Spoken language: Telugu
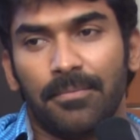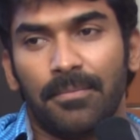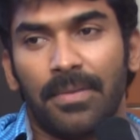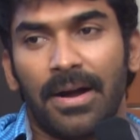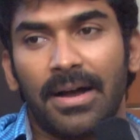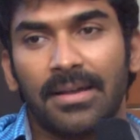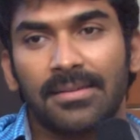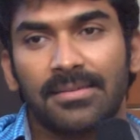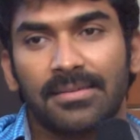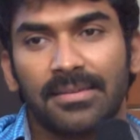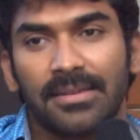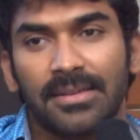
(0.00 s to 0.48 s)

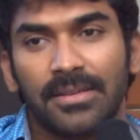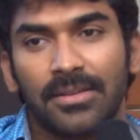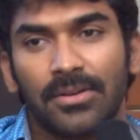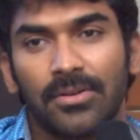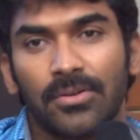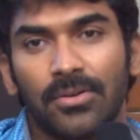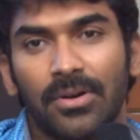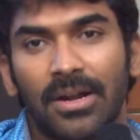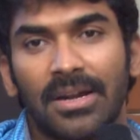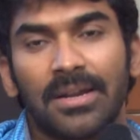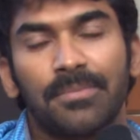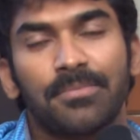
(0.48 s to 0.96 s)
మాస్
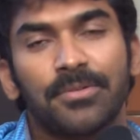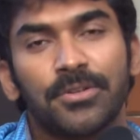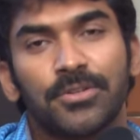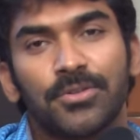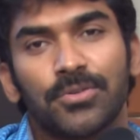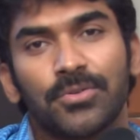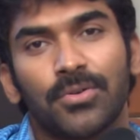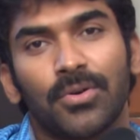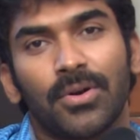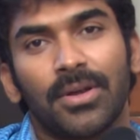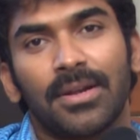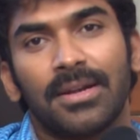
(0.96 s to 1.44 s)
హీరో
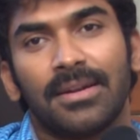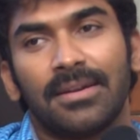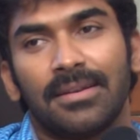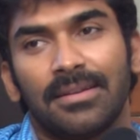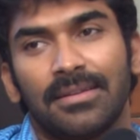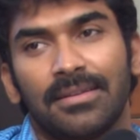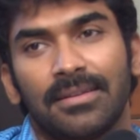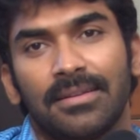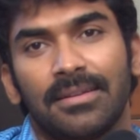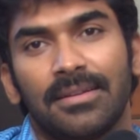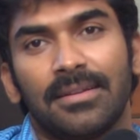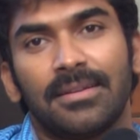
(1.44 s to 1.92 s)
అనిపించుకోవాలని
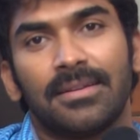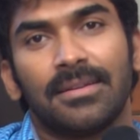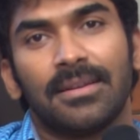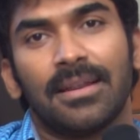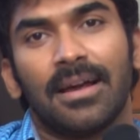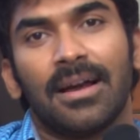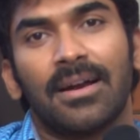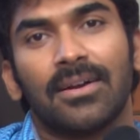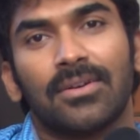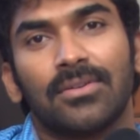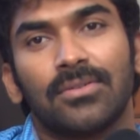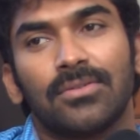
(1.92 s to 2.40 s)
లేదండి
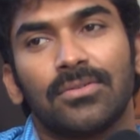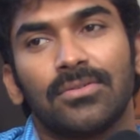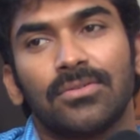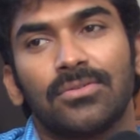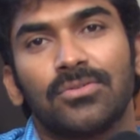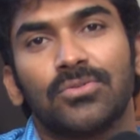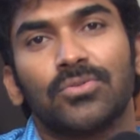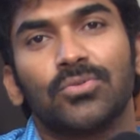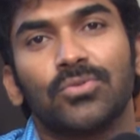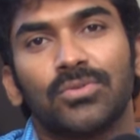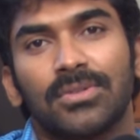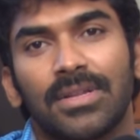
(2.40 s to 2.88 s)
నాకు
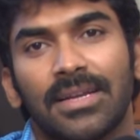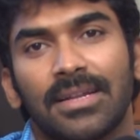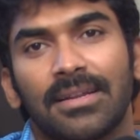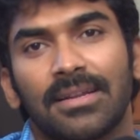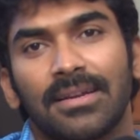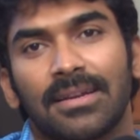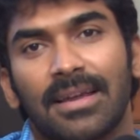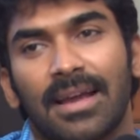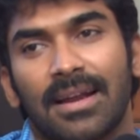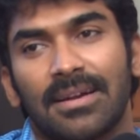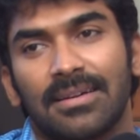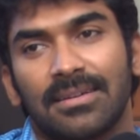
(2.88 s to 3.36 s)
సూట్
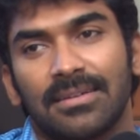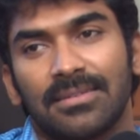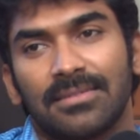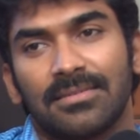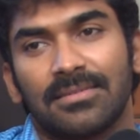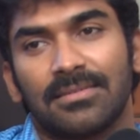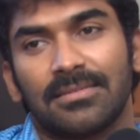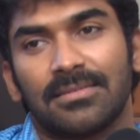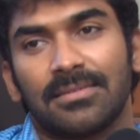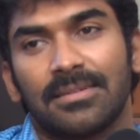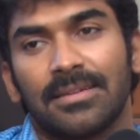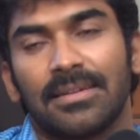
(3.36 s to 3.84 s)
అయిన
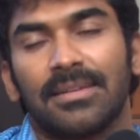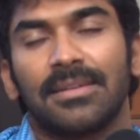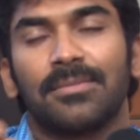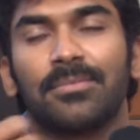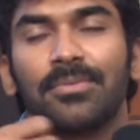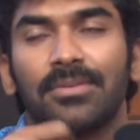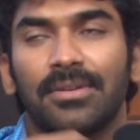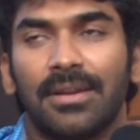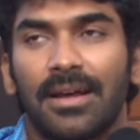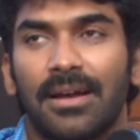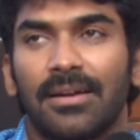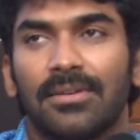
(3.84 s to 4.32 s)
క్యారెక్టర్స్ అంటే
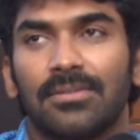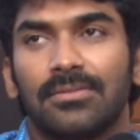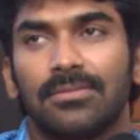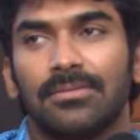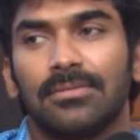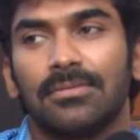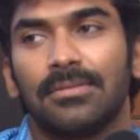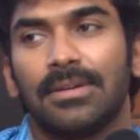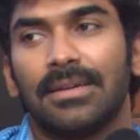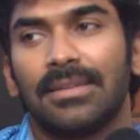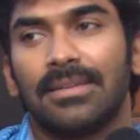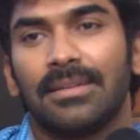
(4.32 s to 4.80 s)
ఇప్పుడు నాకు
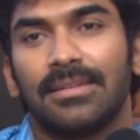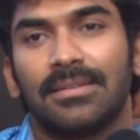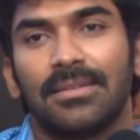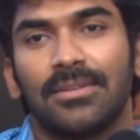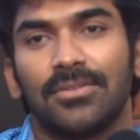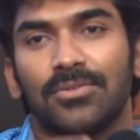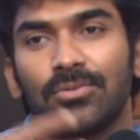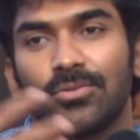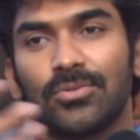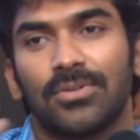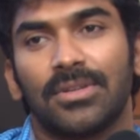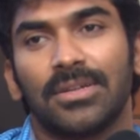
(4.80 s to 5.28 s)
ఏదైతే
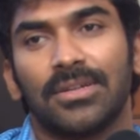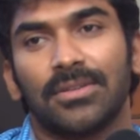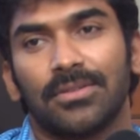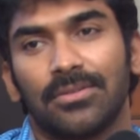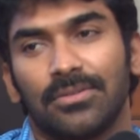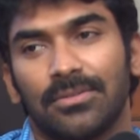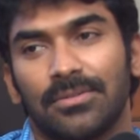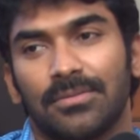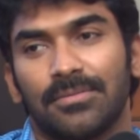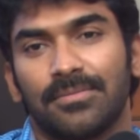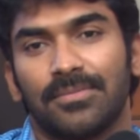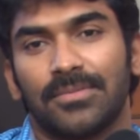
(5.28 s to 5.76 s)
సూట్
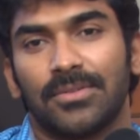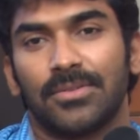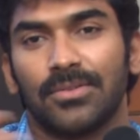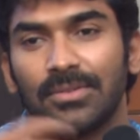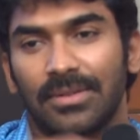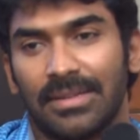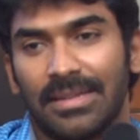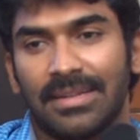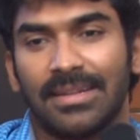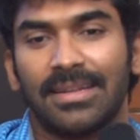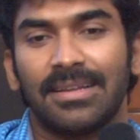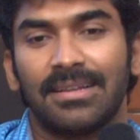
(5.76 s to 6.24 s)
అయిందో సో
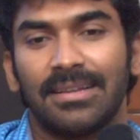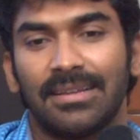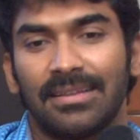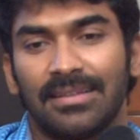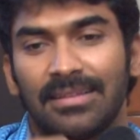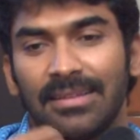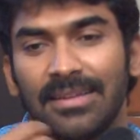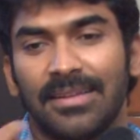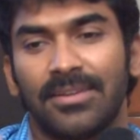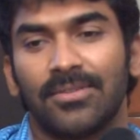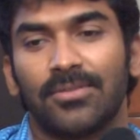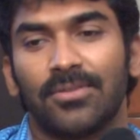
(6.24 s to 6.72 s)
నేనే
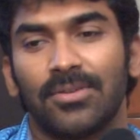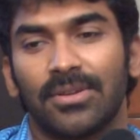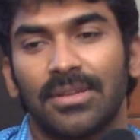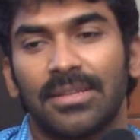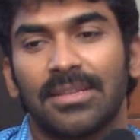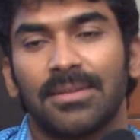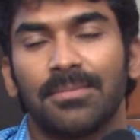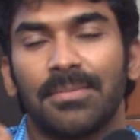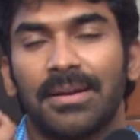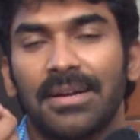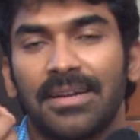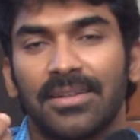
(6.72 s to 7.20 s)

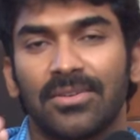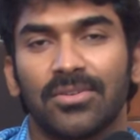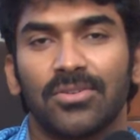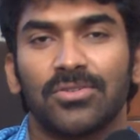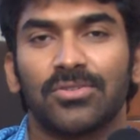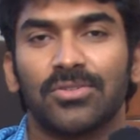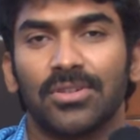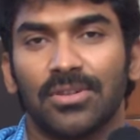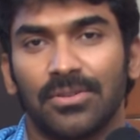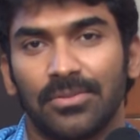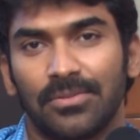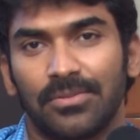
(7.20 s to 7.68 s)
దేనితోనైతే బయటకు
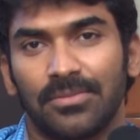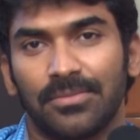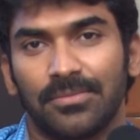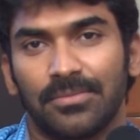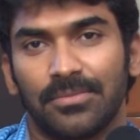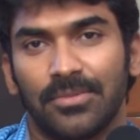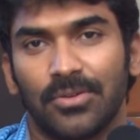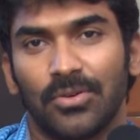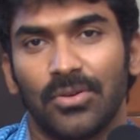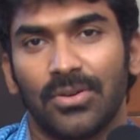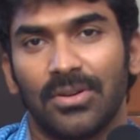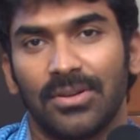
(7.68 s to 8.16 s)
వచ్చాను
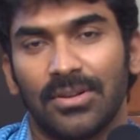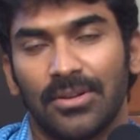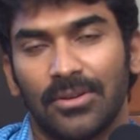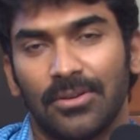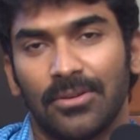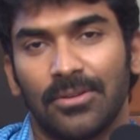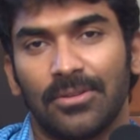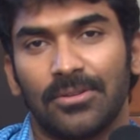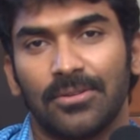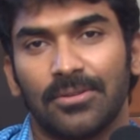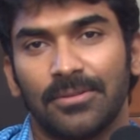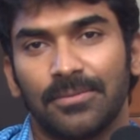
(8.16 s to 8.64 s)
మొగుల
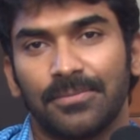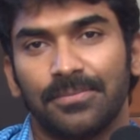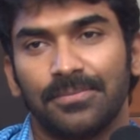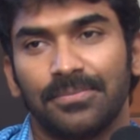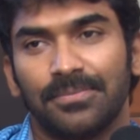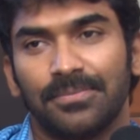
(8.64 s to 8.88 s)
రేకులతో